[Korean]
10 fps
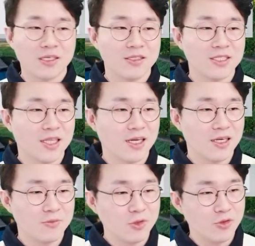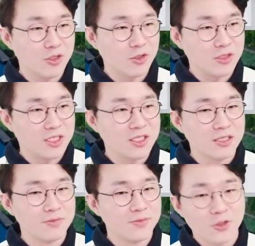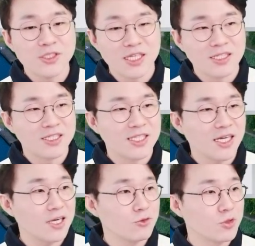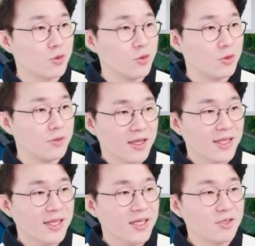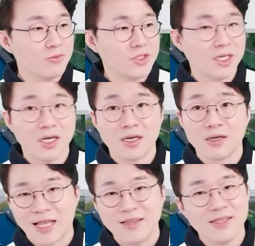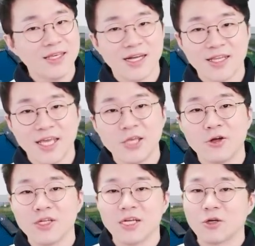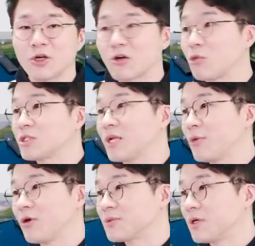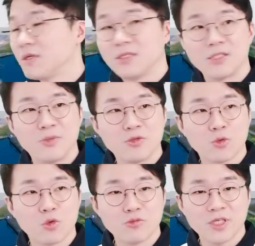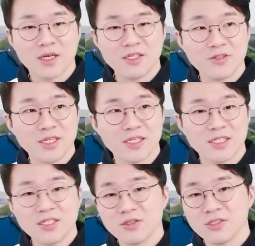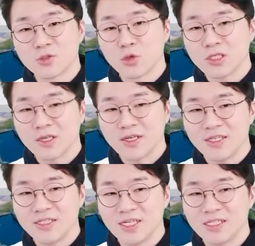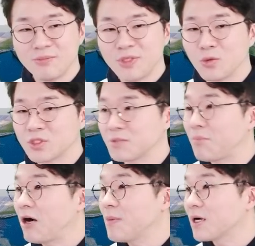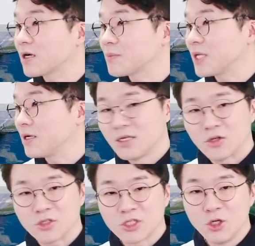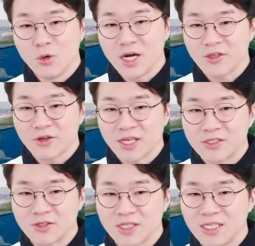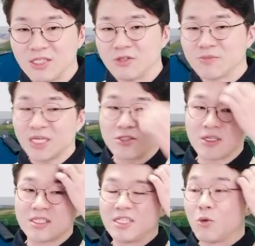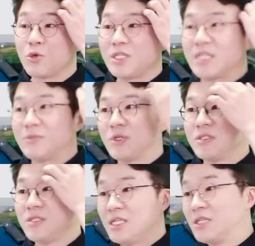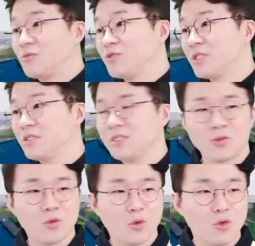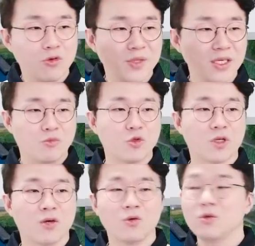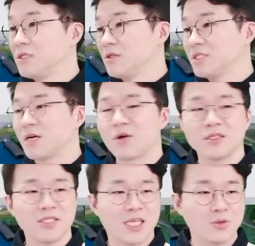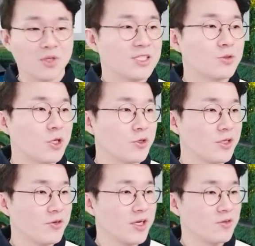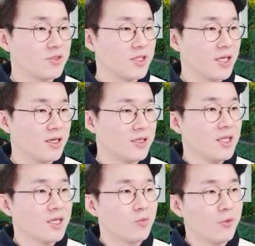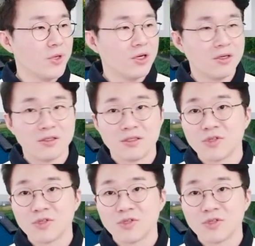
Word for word: 자르는 시대가 미국에서 지금 현재는 지나가고 있고 게다가 이런 문제가 단기간에 해결될 거라고 본 사람이 별로 없어요. 지금 미국 노동부 장관 이런 이 얘기를 하죠. 이거는 조직화되지 않은 비공식 파업에 가깝다. 어떤 근로환경 개선이나 임금 상승 같은 게 오지 않으면은 이런 문제는 노동 공급이 부족하고 이런 상황은 계속 지속될 거다라고 얘기를 하고 있는데 보면